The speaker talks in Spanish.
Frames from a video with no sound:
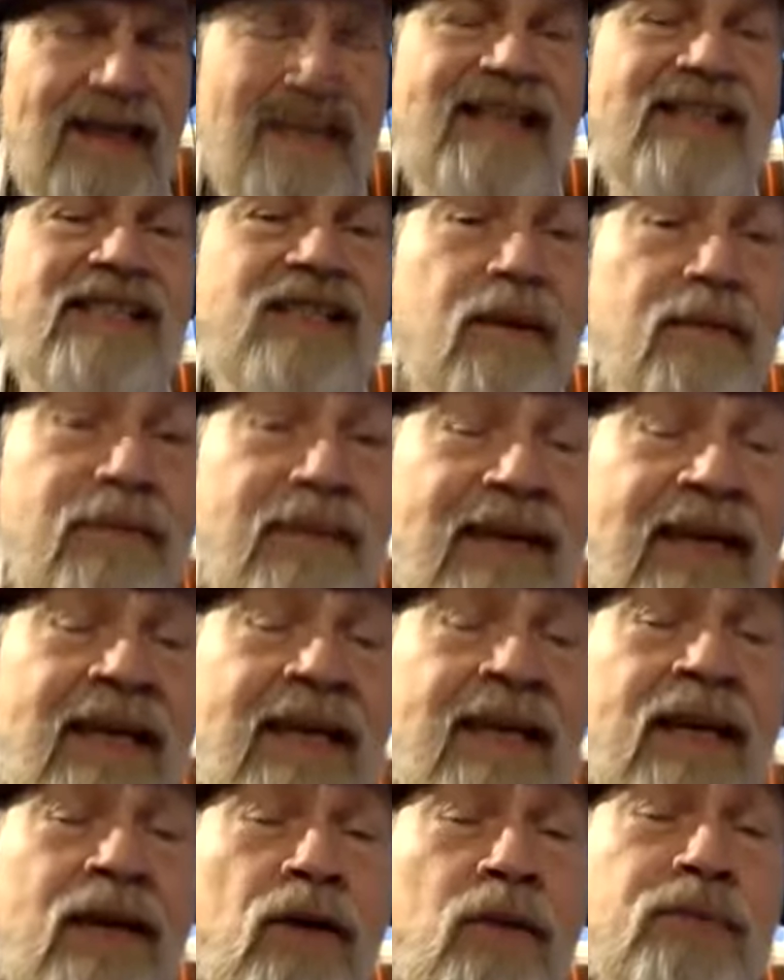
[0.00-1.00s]
que se
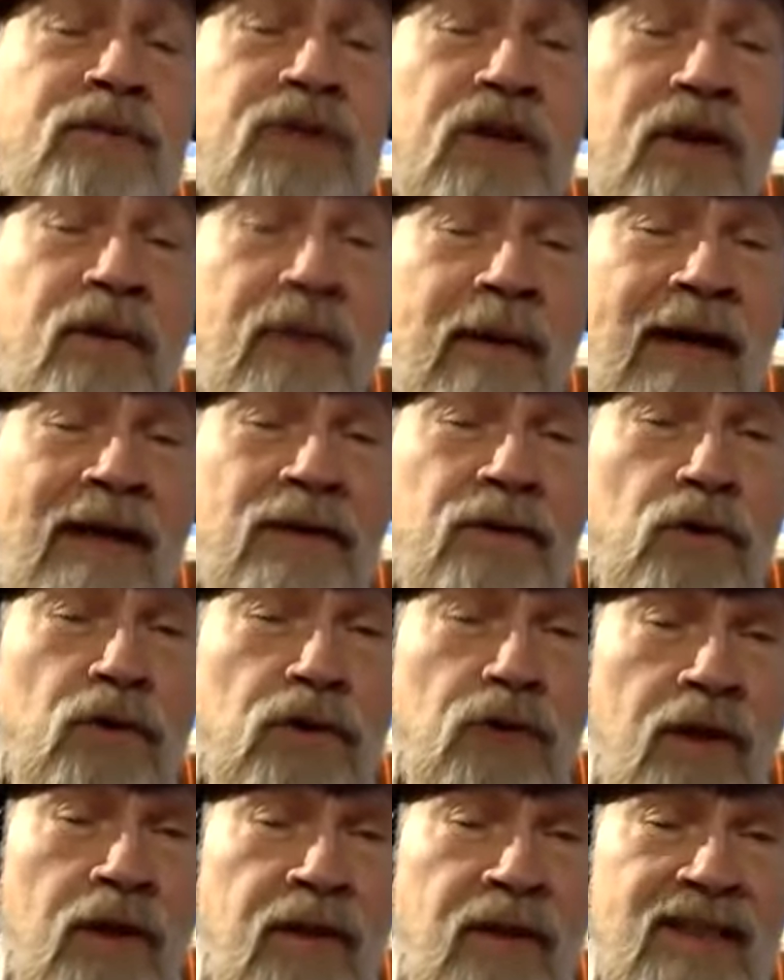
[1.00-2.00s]
viene
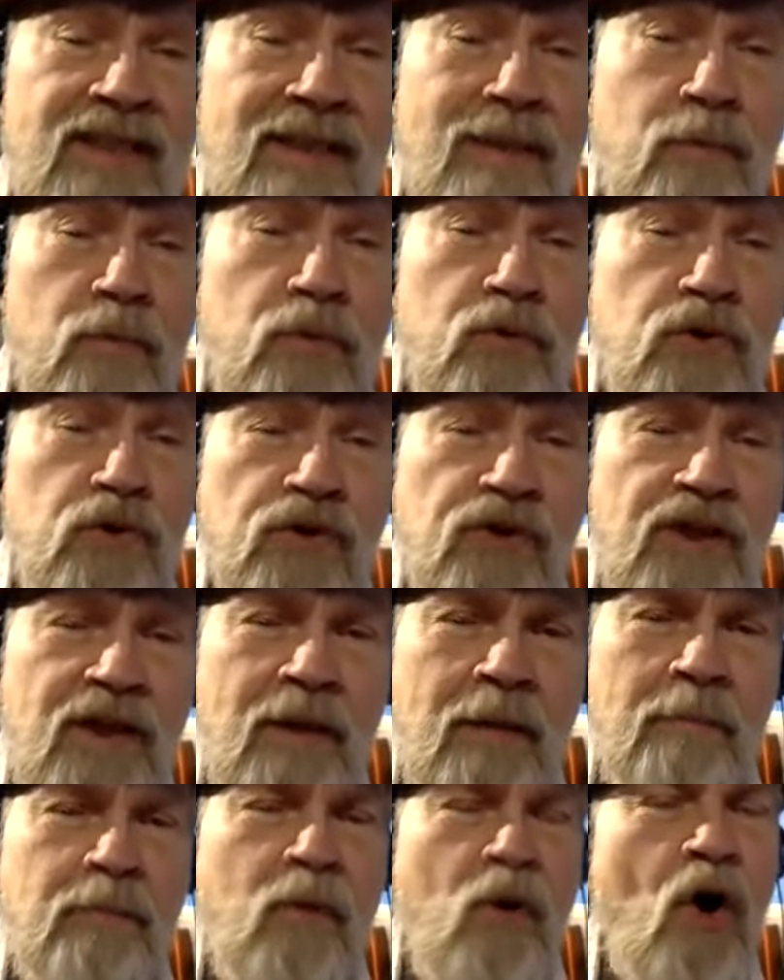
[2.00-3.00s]
observando desde hace mucho
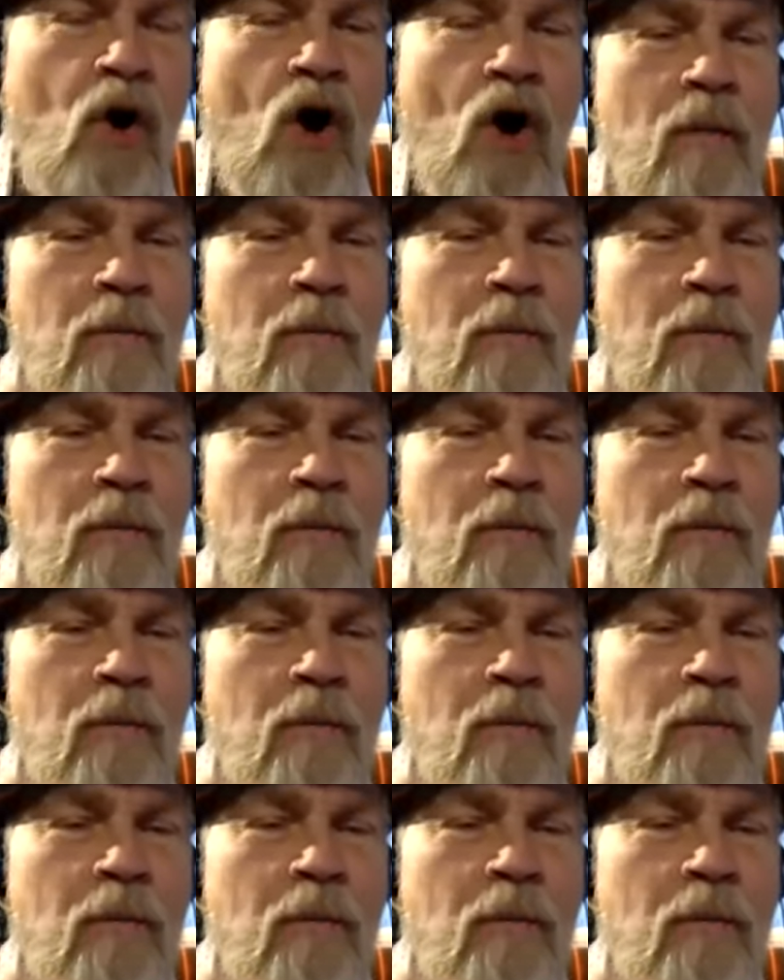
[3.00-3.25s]
tiempo,